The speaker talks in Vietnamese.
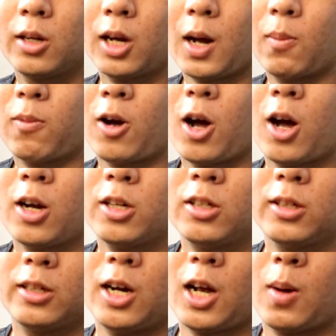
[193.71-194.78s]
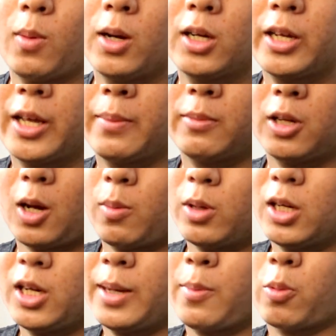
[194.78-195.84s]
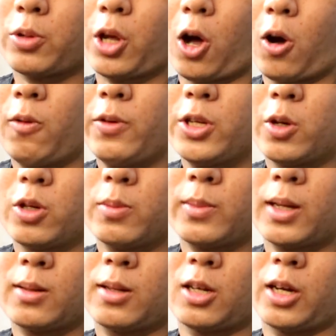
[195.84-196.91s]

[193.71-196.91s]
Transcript: nó không có nó không có đứng yên nó không có đứng yên một chỗ ví dụ như chúng ta